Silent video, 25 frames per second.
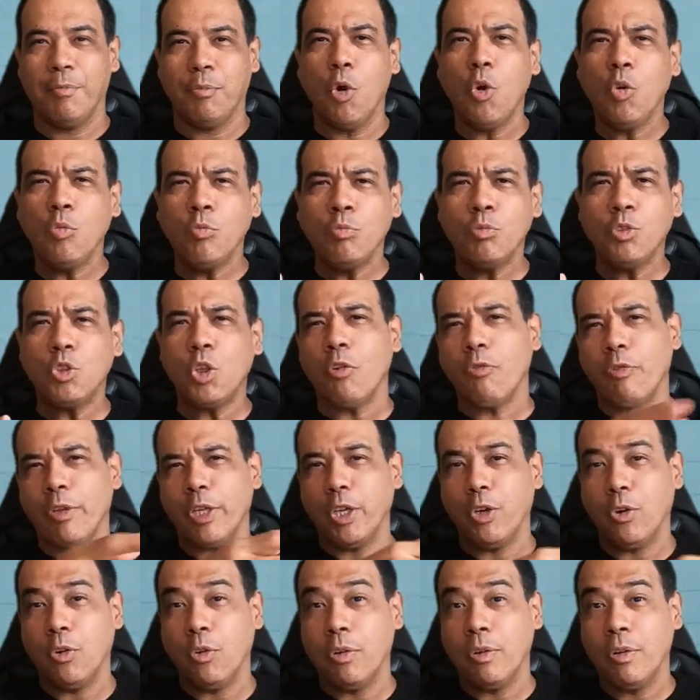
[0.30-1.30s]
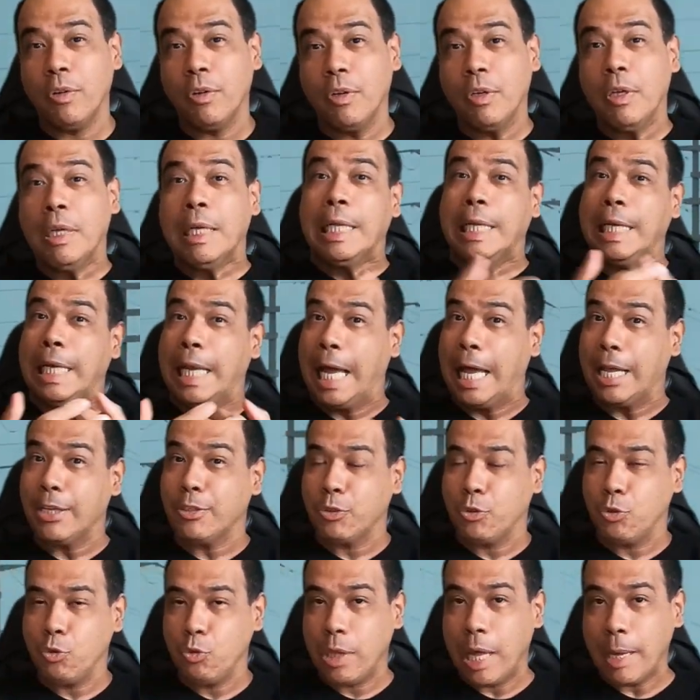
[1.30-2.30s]
Punto fijo.
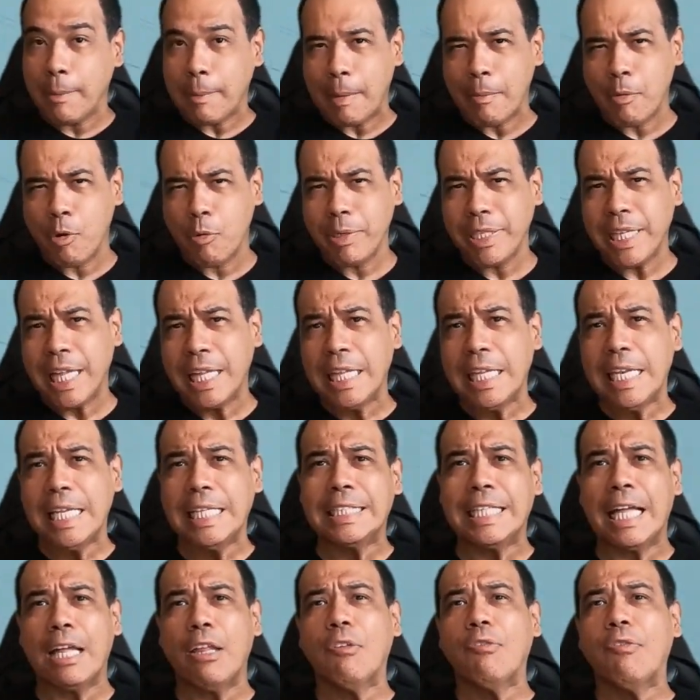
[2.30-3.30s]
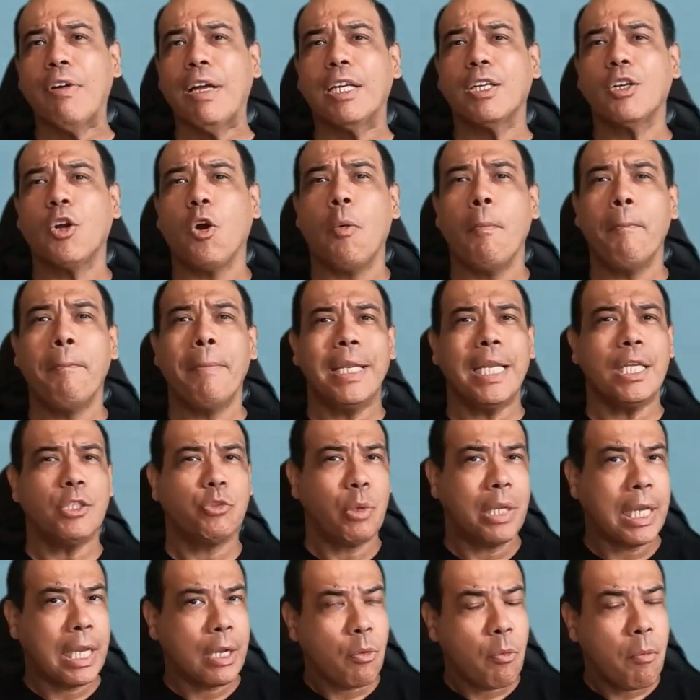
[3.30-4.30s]
La ciudad más movida del estado Falcón,
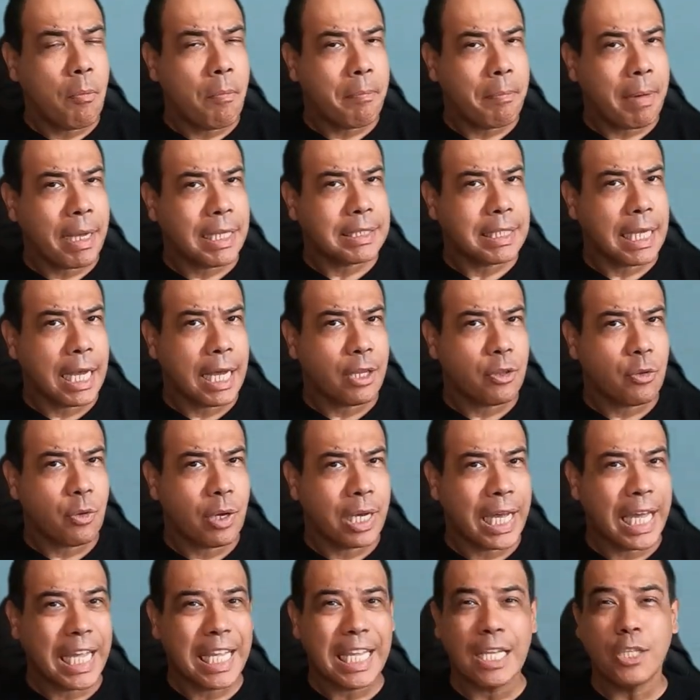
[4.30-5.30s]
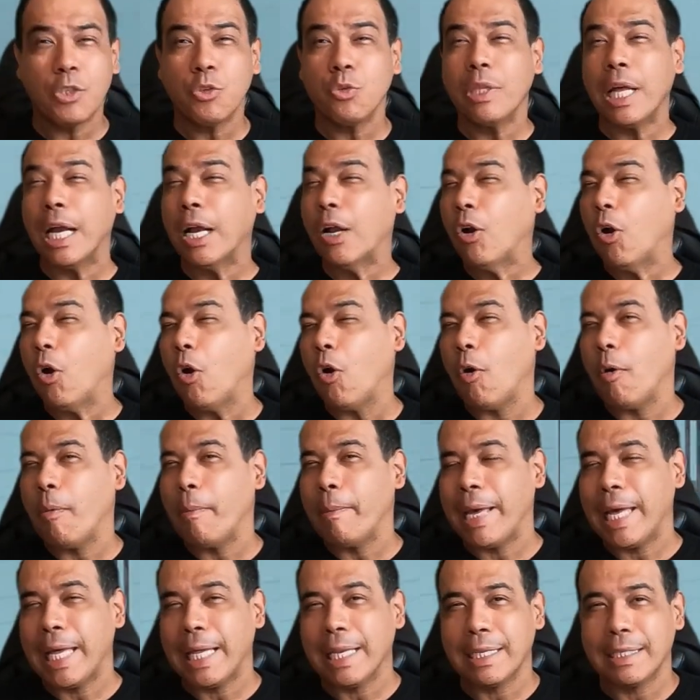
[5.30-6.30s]
Venezuela, en un pasado, aquella ciudad
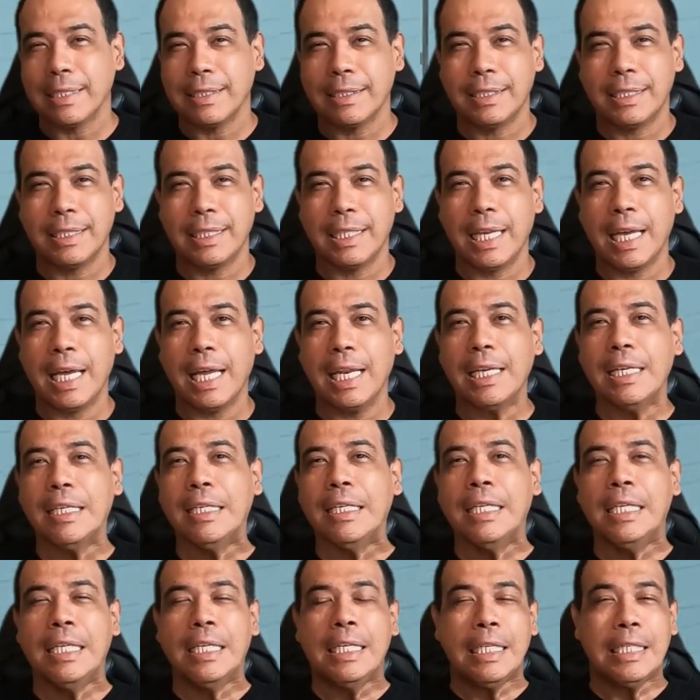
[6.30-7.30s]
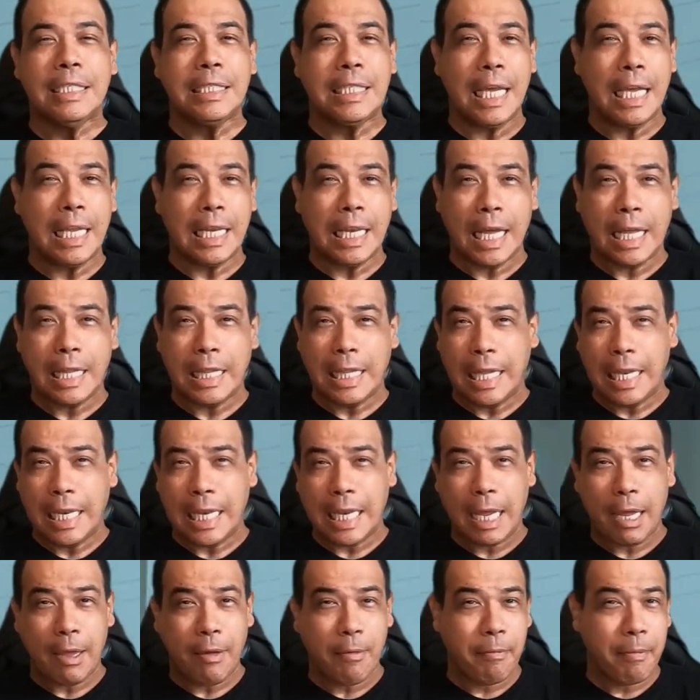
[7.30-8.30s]
comercial llena de
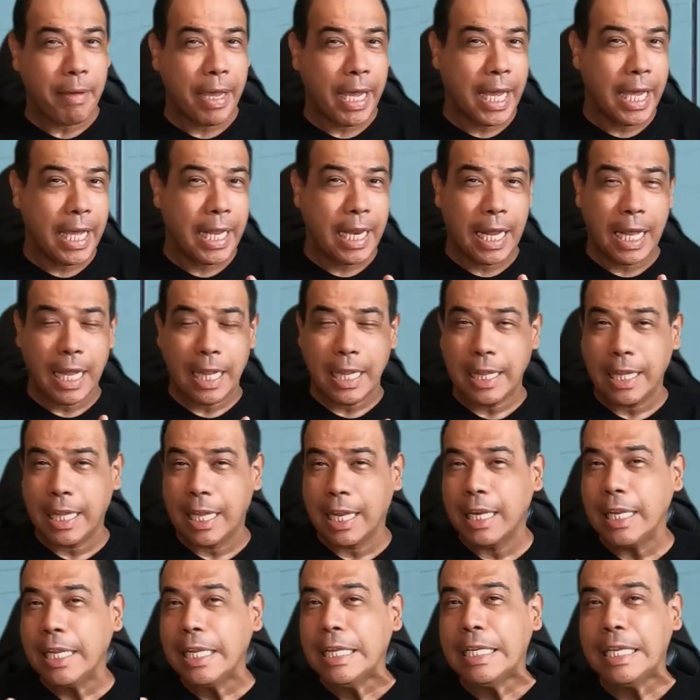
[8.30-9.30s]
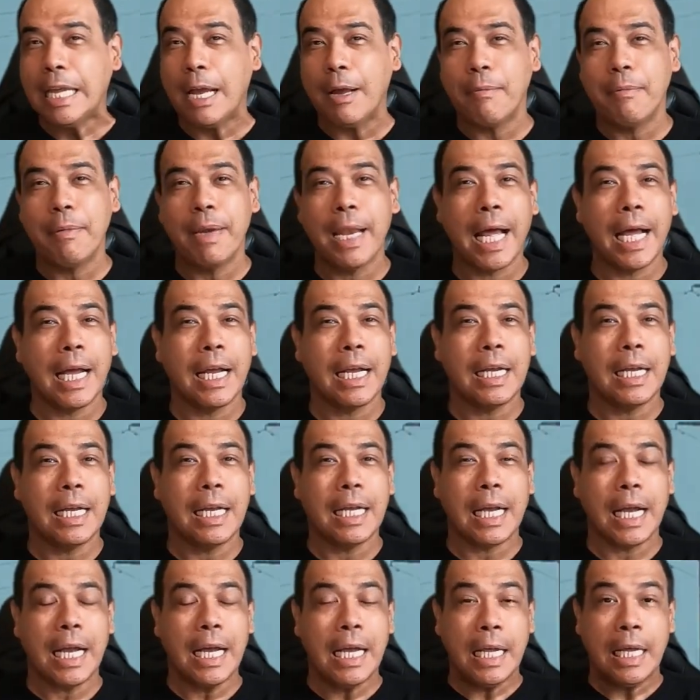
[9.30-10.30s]
neveras, de línea
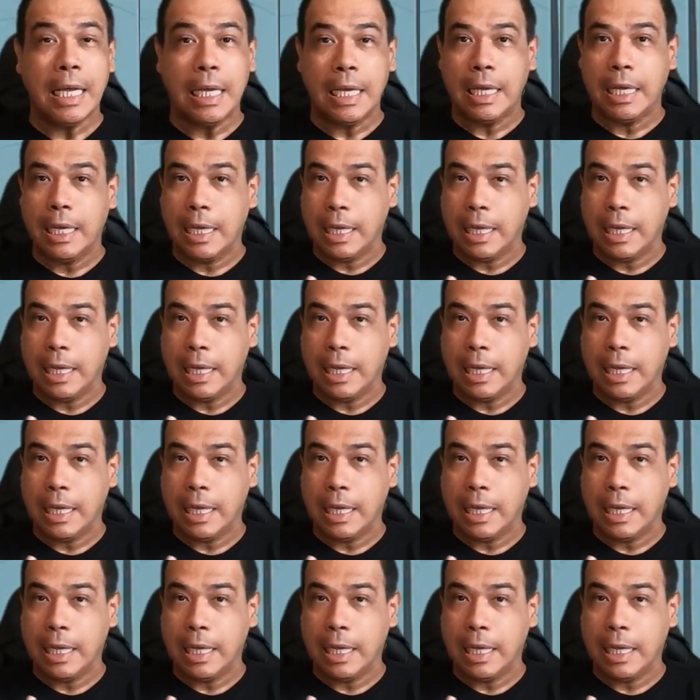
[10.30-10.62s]
blanca,